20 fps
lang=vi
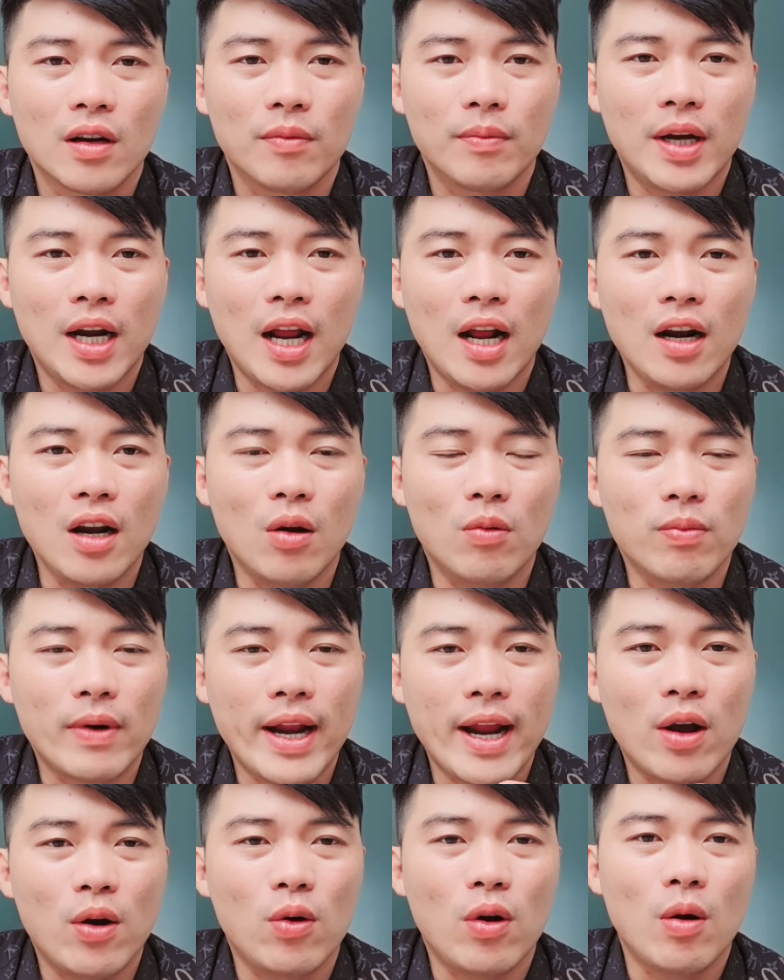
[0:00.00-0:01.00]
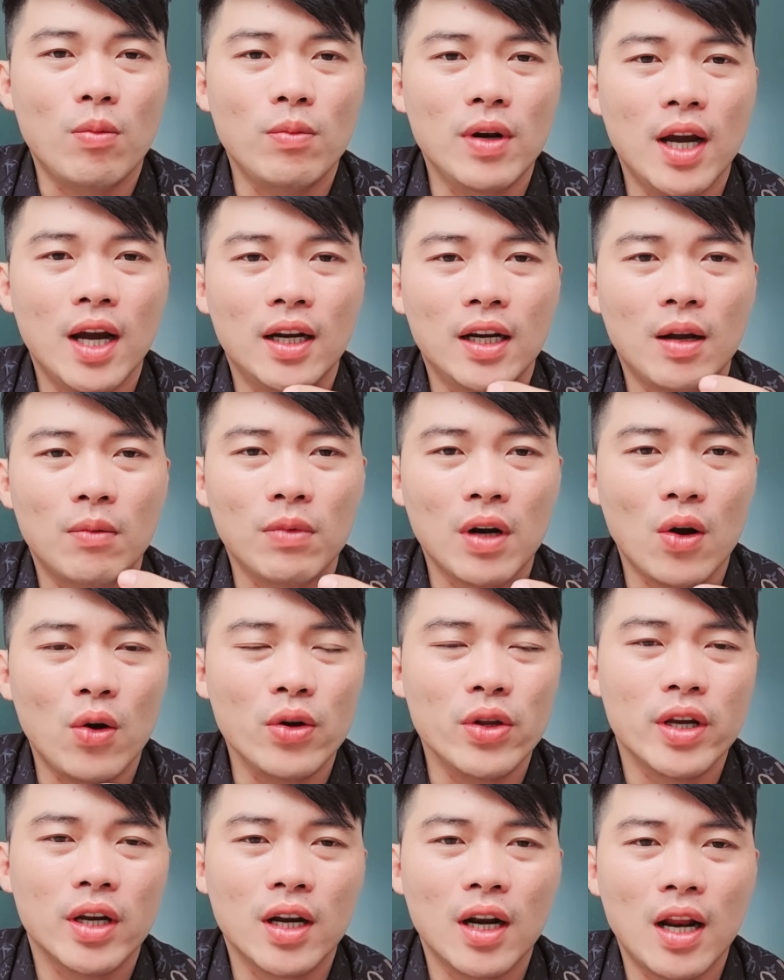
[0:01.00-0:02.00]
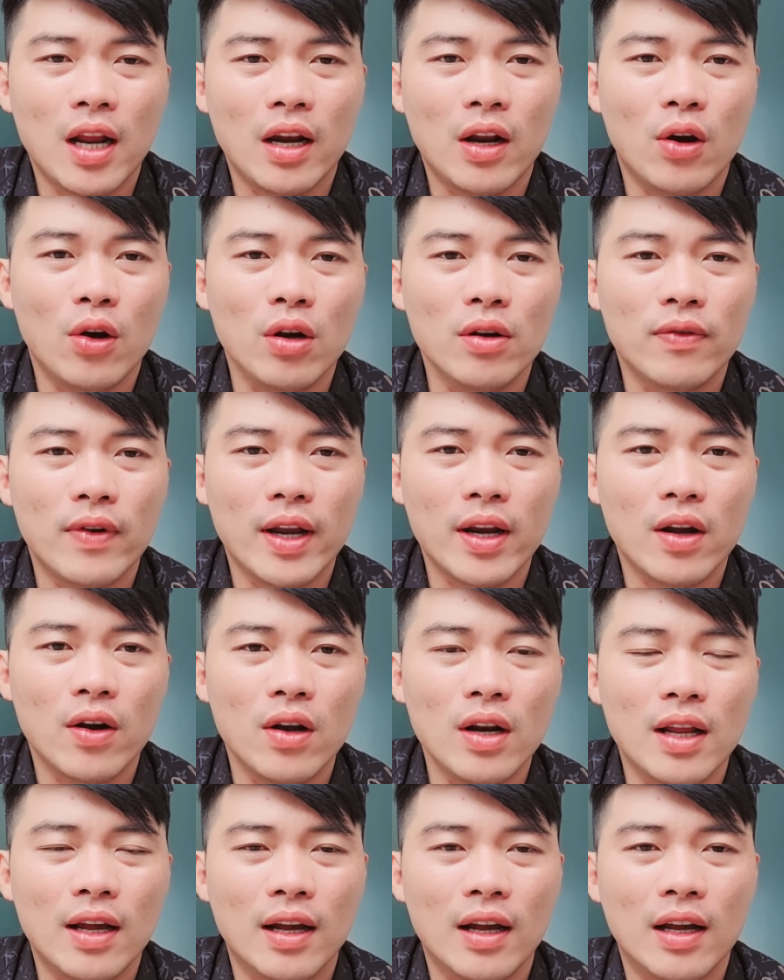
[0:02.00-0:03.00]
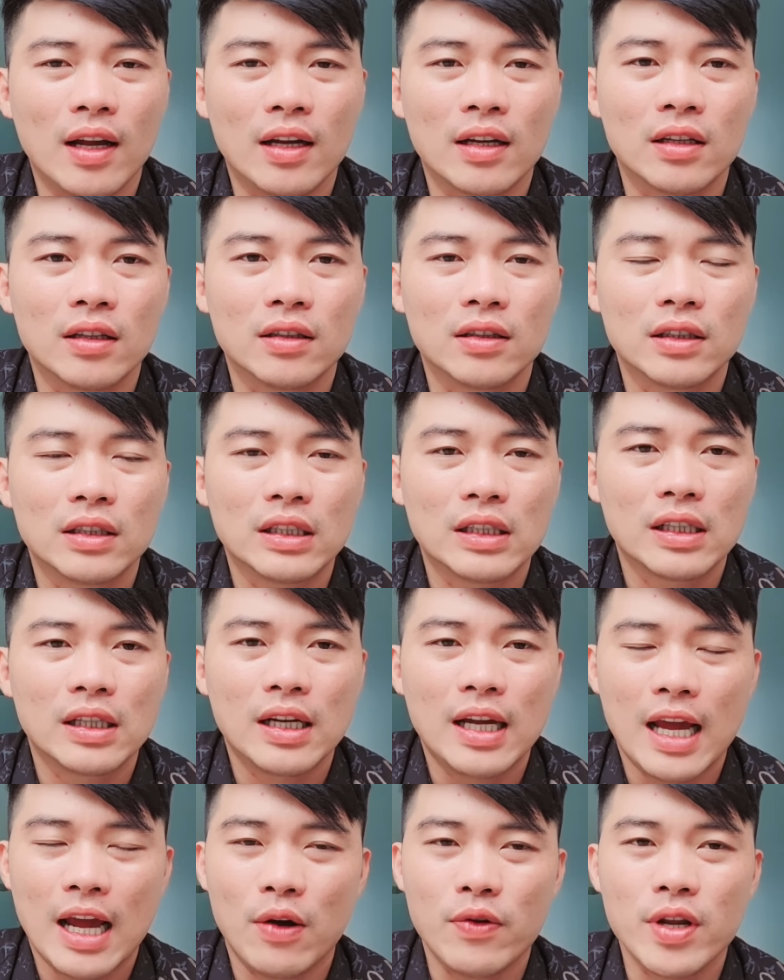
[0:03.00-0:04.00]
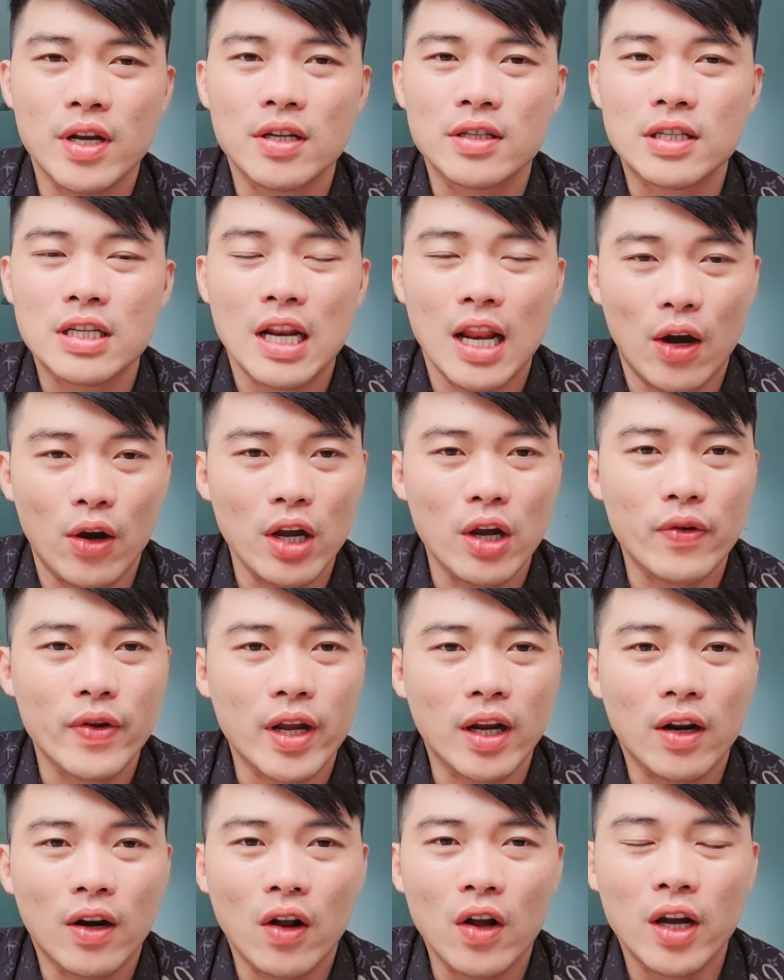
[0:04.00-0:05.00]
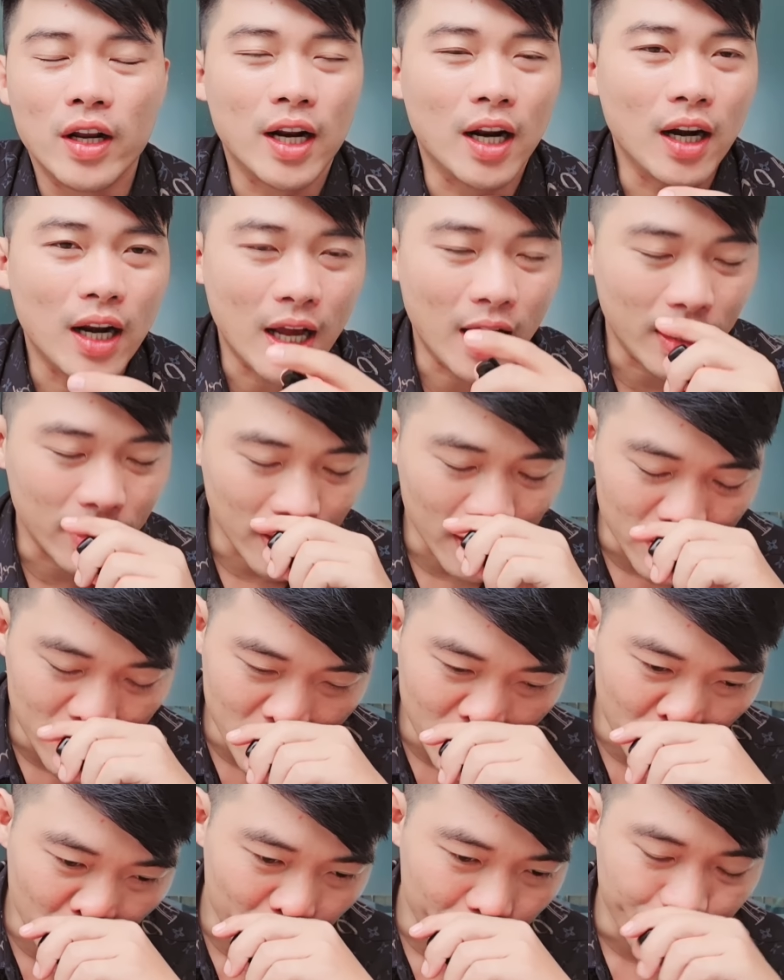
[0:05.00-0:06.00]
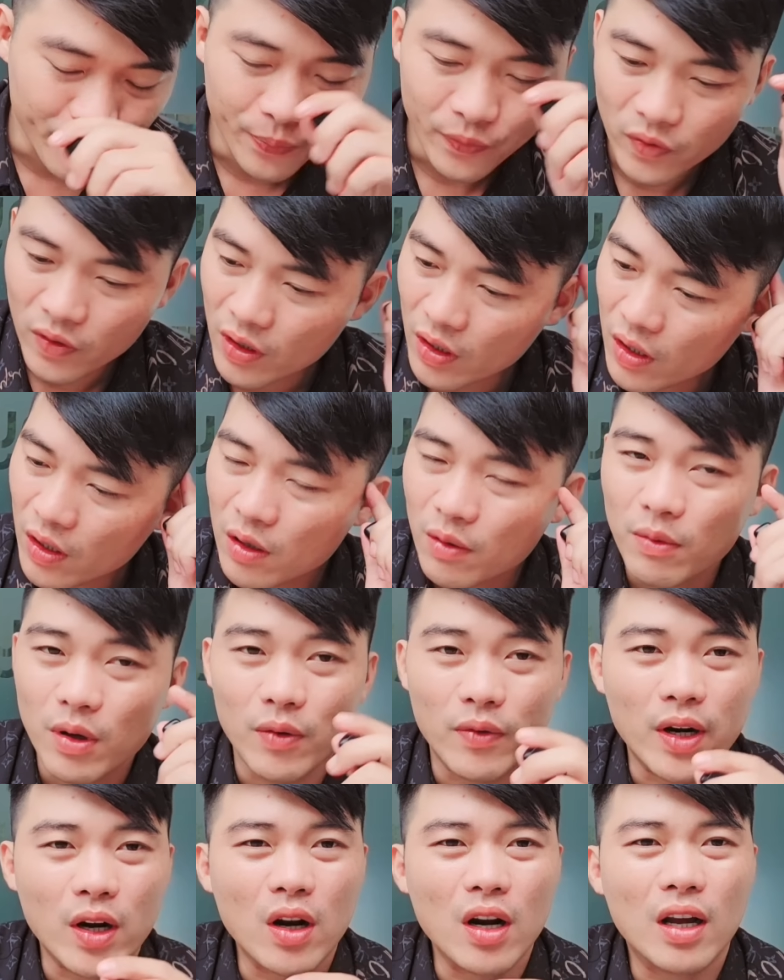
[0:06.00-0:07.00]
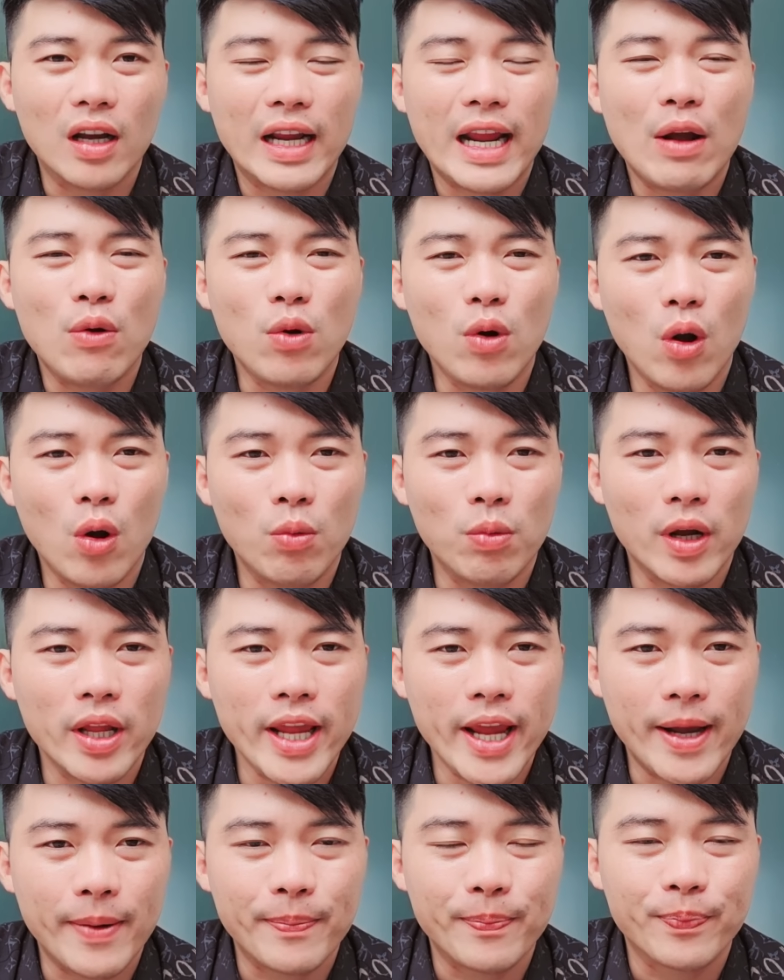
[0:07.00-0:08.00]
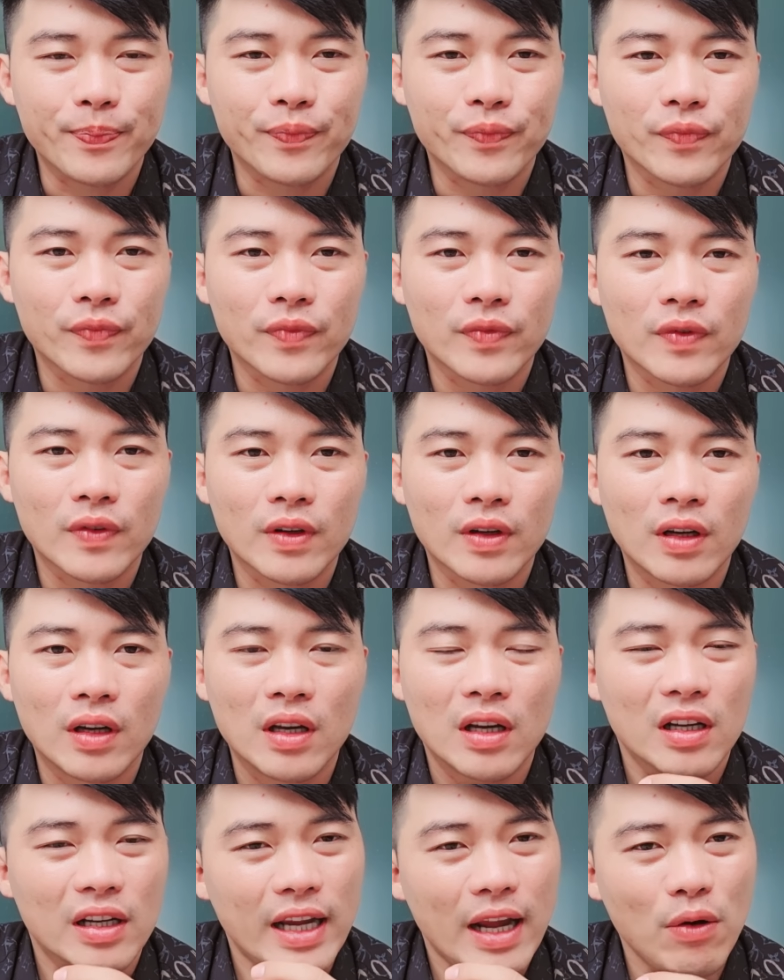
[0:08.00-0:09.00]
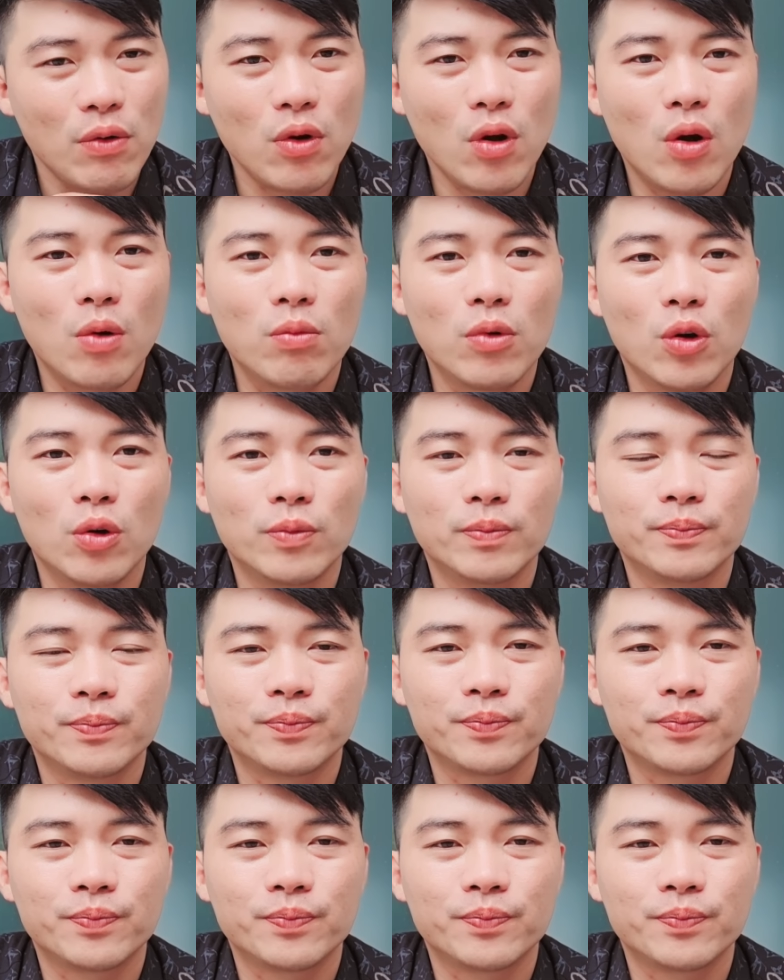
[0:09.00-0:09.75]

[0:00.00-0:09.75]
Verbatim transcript: mà ở lòng nào ổng lên ổng nói những cái lời nói phải nói là hậu nhân xin lỗi hậu nhân nói hơi nặng lời tí xíu mình phải nói là ngáo ngôn cả nhà ngáo ngôn luôn